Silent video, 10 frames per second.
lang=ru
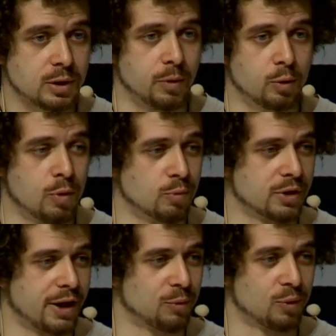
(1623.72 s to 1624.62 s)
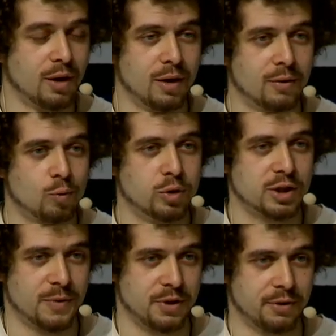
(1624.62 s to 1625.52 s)
по-любому знают, куда
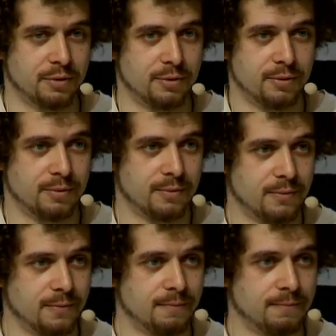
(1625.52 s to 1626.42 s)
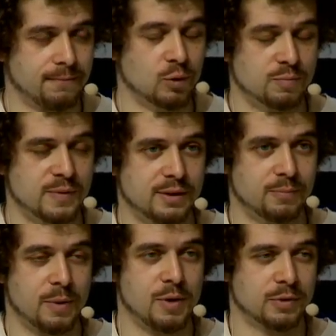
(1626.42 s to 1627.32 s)
смотреть. Ну, в смысле,
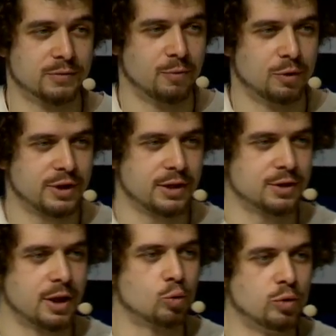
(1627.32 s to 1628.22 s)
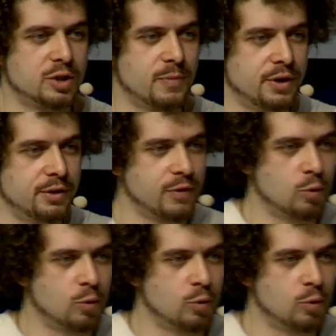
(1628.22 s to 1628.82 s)
помимо своего лица, они знают, куда смотреть,